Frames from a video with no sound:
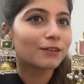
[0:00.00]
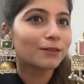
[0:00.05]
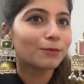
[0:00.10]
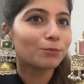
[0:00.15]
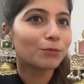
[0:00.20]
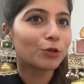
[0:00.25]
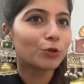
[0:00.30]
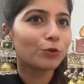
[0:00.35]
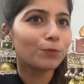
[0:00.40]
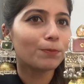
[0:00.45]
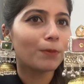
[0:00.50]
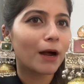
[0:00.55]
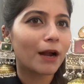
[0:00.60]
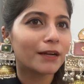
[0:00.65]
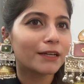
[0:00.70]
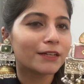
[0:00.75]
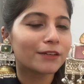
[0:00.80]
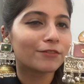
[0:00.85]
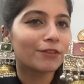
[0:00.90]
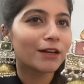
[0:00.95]
बिल्कुल
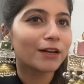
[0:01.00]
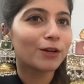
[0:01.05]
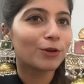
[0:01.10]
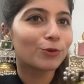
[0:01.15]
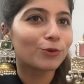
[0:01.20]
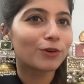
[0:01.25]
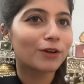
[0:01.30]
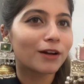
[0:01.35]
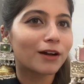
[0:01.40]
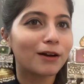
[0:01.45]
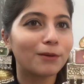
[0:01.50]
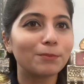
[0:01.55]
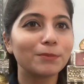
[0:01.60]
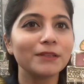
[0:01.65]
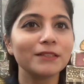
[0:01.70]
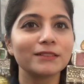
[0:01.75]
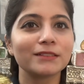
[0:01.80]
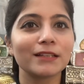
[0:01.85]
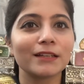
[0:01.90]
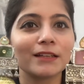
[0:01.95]
पार्टी वेयर लुक का
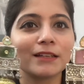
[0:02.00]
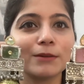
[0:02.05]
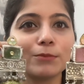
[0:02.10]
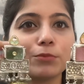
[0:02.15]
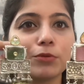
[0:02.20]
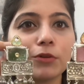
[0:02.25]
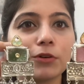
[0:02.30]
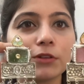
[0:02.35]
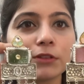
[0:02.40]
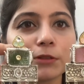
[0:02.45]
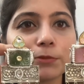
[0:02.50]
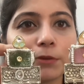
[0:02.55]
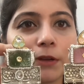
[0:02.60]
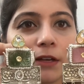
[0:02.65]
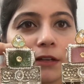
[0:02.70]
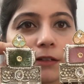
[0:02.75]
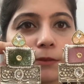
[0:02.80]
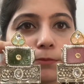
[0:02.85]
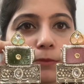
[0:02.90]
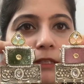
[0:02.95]
पीस है ये बहुत ही
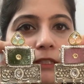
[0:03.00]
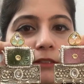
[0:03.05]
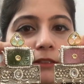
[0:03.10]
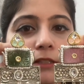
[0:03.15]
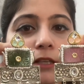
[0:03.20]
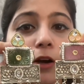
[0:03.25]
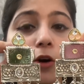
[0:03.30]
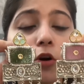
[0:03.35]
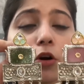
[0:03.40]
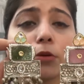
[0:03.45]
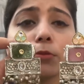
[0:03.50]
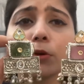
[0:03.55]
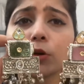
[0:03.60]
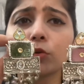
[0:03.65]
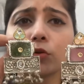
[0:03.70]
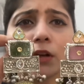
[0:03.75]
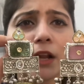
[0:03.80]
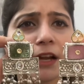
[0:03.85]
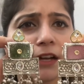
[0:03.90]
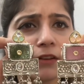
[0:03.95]
प्यारा पीस है और
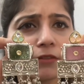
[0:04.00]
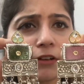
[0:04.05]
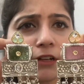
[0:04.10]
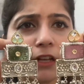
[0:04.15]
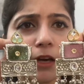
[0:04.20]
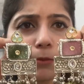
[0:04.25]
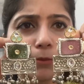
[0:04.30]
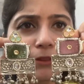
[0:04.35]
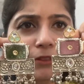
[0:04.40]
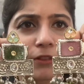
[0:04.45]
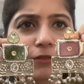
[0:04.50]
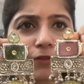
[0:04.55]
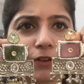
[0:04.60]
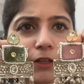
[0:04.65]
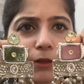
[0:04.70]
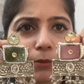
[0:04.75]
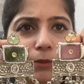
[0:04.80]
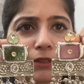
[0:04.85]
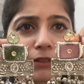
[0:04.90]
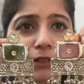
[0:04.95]
बिल्कुल लाइट वेट आप इसकी
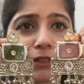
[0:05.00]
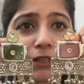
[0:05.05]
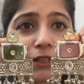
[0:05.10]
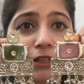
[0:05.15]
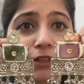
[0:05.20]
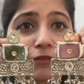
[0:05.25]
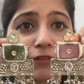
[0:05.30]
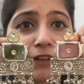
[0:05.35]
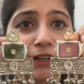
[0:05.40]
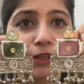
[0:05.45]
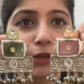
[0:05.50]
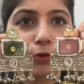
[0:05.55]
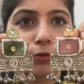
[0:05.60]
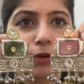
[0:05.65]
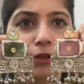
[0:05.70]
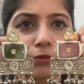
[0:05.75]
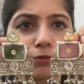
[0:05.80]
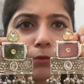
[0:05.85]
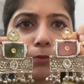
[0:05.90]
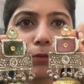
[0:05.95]
फिक्र मत करना कि वेट
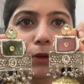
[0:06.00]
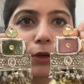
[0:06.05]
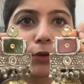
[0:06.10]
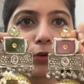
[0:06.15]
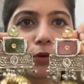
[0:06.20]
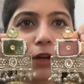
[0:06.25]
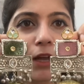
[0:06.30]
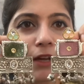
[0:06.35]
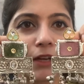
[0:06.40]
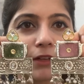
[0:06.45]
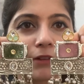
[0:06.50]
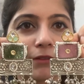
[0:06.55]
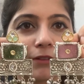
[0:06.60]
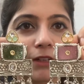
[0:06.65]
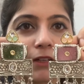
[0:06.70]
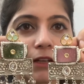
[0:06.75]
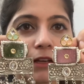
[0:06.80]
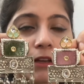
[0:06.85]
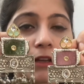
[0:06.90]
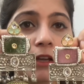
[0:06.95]
होगा इसमें बिल्कुल लाइट
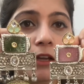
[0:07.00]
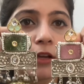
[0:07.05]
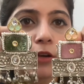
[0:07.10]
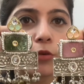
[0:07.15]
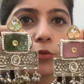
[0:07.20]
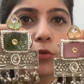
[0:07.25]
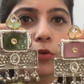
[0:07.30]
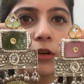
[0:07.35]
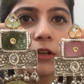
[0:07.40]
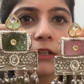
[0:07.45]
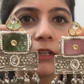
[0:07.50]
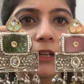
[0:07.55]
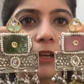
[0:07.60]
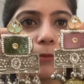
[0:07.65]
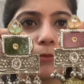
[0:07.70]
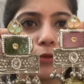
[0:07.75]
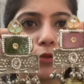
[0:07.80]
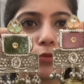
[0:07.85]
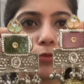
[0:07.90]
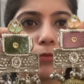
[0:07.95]
वेट है क्वालिटी
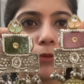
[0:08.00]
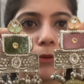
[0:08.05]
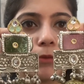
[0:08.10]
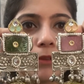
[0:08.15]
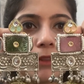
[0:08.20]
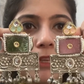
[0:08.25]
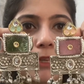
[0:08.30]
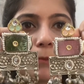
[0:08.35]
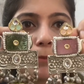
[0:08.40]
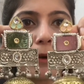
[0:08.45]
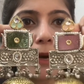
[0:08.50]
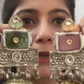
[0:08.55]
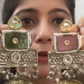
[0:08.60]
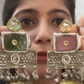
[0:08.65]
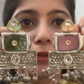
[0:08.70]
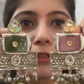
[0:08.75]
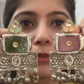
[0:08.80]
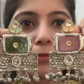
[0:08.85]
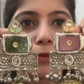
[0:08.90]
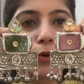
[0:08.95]
आप जूम में भी देख पा रहे
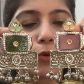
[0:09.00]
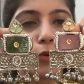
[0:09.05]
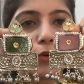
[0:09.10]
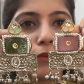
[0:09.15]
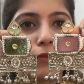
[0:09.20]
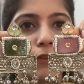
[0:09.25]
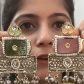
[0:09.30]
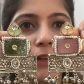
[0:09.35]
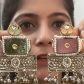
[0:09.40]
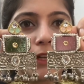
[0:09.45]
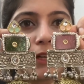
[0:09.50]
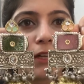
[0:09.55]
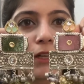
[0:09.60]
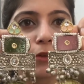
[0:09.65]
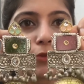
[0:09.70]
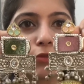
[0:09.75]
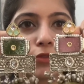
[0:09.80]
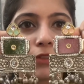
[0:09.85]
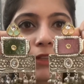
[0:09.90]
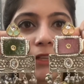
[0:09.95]
हो इसमें कोई फिल्टर नहीं है
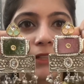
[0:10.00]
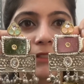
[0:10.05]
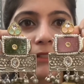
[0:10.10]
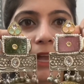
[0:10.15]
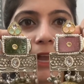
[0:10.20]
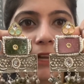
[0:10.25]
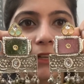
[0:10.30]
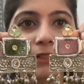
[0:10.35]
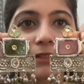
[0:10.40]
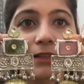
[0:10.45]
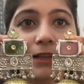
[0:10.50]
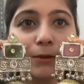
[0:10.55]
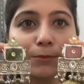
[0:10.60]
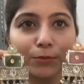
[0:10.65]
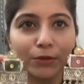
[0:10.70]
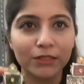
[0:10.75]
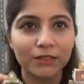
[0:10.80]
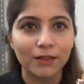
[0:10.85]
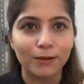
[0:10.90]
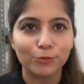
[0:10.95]
कुछ नहीं एक्जैक्ट सेम
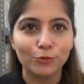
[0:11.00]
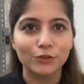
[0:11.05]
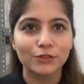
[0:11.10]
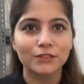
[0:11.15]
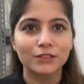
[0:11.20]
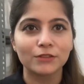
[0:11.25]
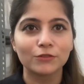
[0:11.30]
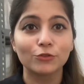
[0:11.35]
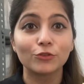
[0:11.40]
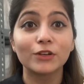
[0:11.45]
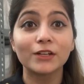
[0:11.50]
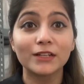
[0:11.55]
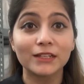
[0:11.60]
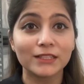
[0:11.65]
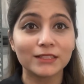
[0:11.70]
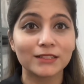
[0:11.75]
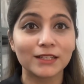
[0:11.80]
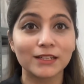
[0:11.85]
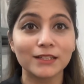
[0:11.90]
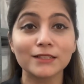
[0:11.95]
पीस आपको रिसीव होगा
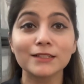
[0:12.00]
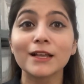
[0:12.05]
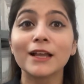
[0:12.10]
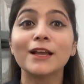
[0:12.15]
रीज़न इज